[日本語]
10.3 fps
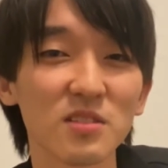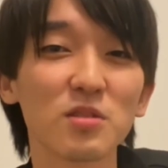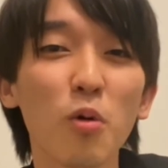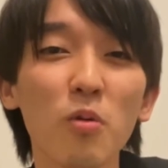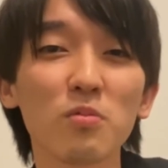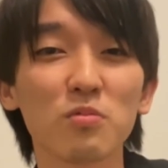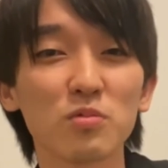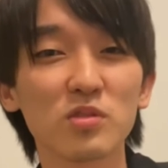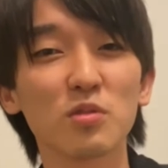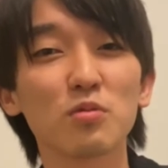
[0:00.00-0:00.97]
ど、
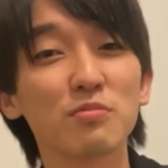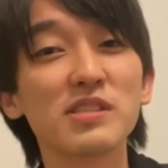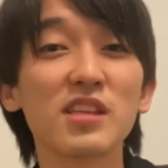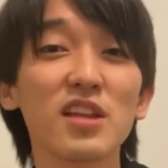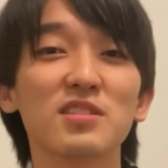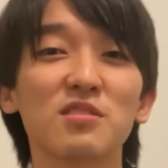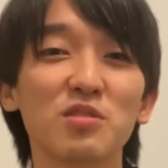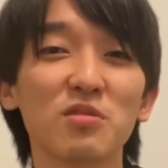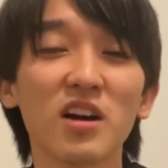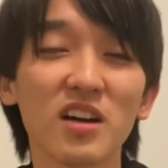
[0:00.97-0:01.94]
そのミステリアスな
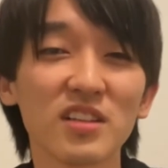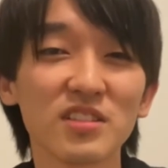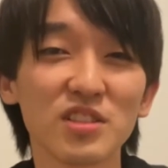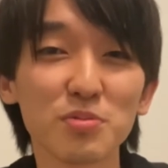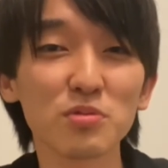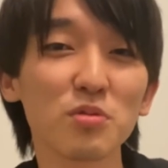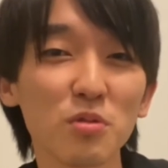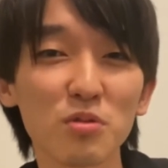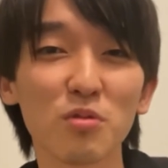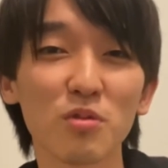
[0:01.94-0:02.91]
人が自分の
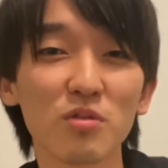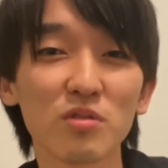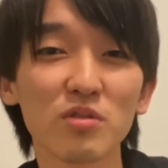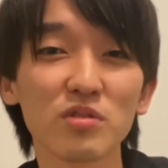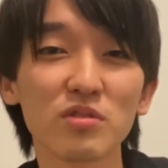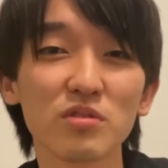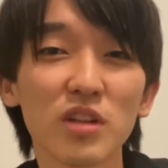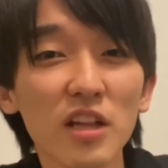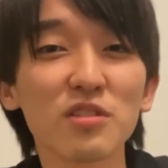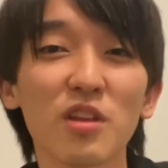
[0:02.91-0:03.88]
ことを
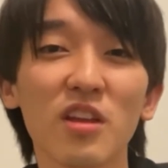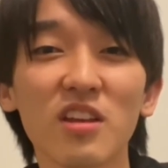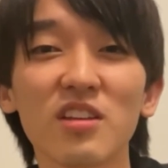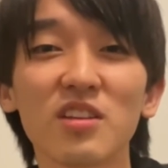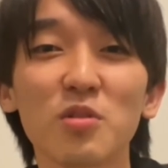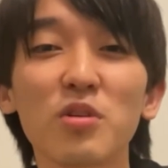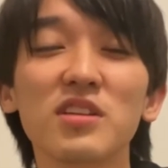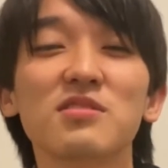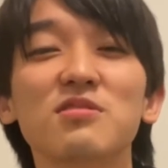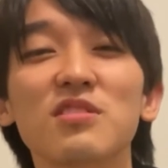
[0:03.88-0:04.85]
なんて表
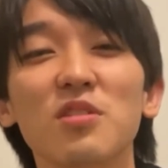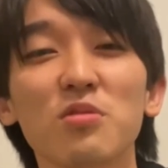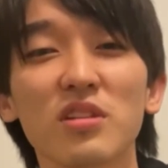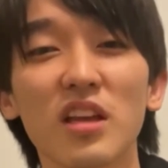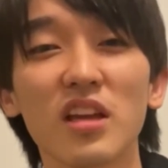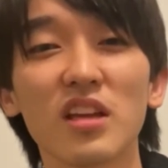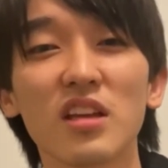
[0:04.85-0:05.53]
現するんだろうって